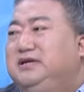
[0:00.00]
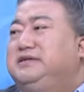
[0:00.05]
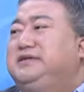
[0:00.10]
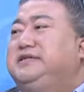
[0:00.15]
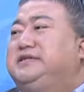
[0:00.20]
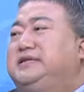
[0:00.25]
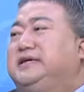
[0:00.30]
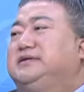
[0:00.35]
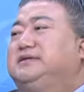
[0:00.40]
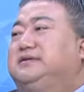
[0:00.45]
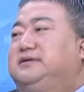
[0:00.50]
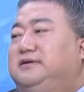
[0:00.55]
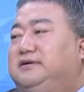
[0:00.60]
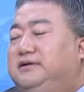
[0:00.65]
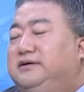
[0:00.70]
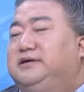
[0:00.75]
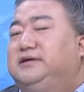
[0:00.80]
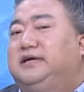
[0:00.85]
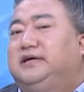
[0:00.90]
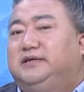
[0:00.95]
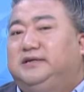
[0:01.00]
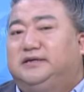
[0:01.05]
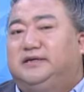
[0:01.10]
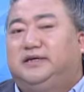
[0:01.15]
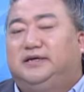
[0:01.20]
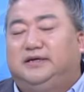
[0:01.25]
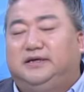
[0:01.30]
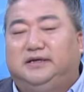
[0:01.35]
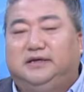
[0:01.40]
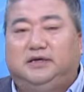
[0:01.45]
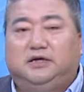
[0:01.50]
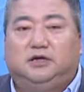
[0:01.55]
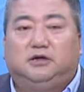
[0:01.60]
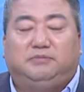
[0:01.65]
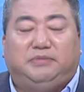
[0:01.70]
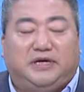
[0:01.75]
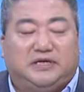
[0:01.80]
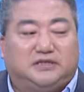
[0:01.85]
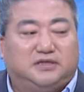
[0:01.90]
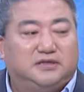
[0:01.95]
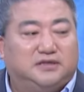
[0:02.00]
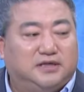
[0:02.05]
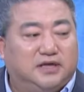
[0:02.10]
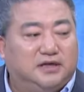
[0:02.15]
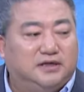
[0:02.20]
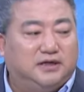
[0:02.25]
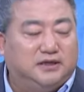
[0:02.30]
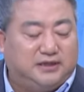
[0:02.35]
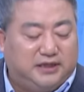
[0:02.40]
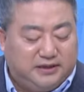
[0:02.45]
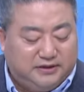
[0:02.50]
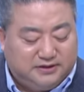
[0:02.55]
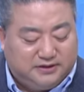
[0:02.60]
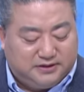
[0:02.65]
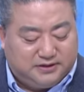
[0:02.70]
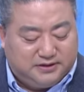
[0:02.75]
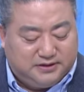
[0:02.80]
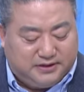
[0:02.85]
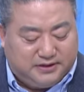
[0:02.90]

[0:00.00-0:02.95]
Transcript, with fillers: 이상 걸려야 이렇게 그럼요. 베스트셀러가 되는 것인데